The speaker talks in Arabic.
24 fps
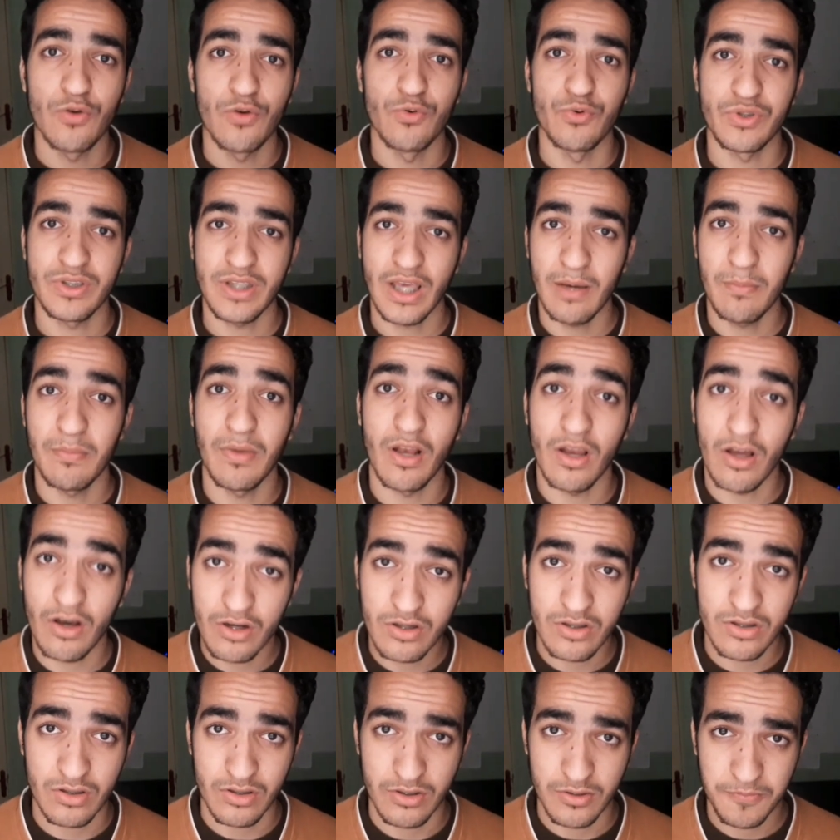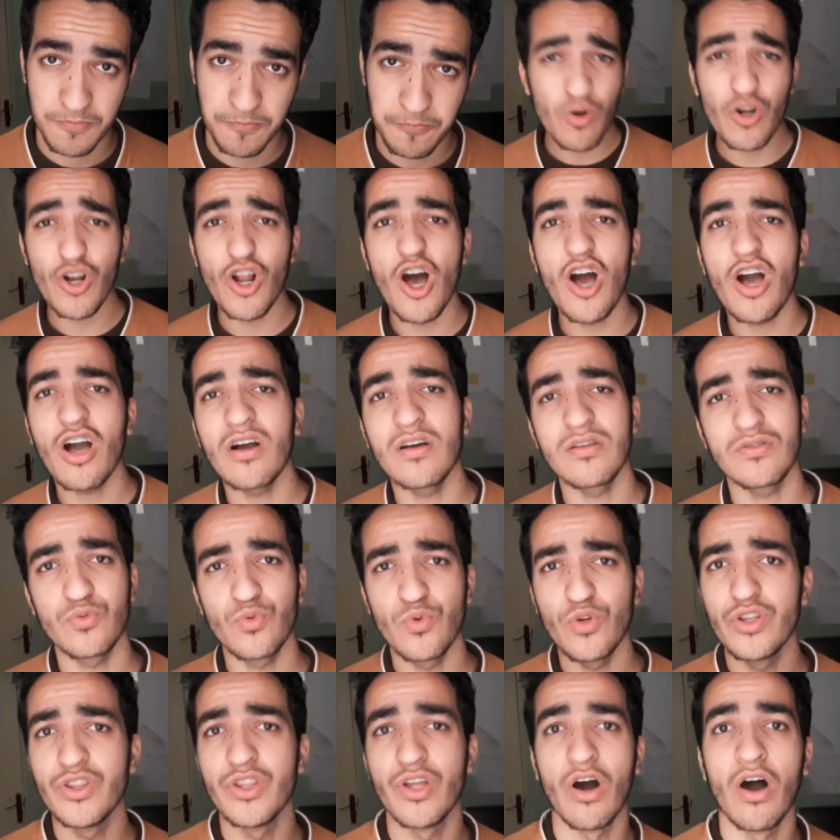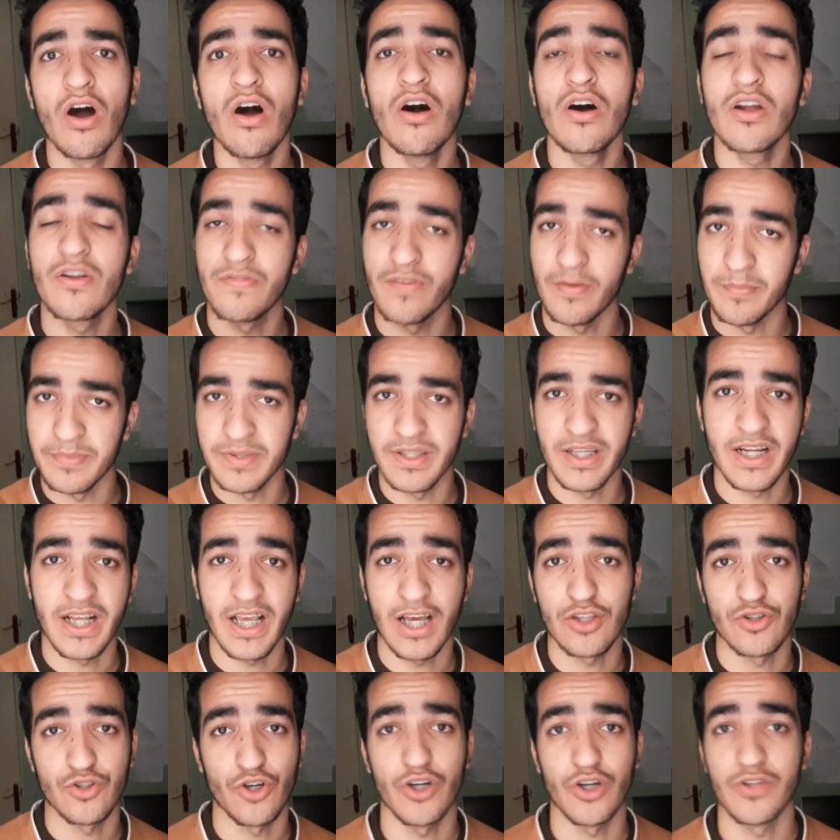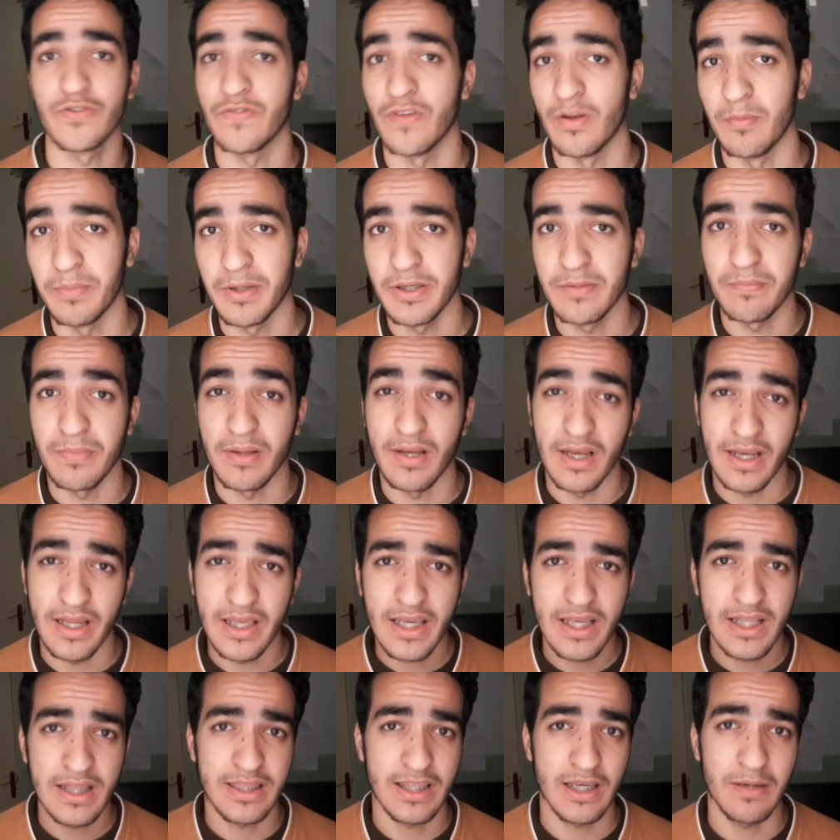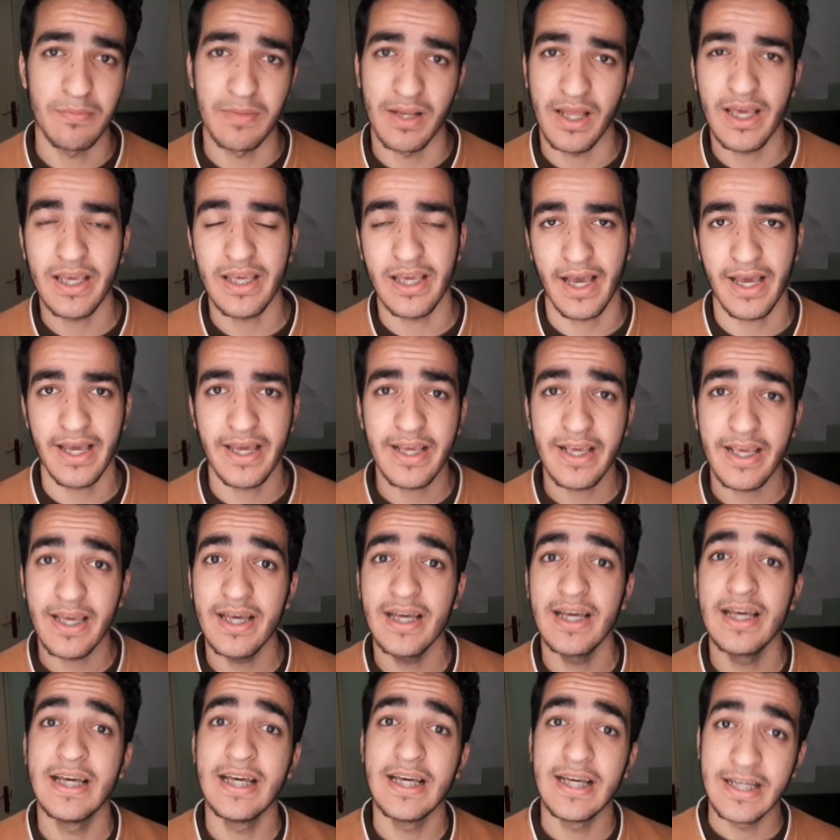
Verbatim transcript: وتعمل اكتر مرهق طول النهار فبترجع تقعد في البيت بالليل تعمل اي حاجة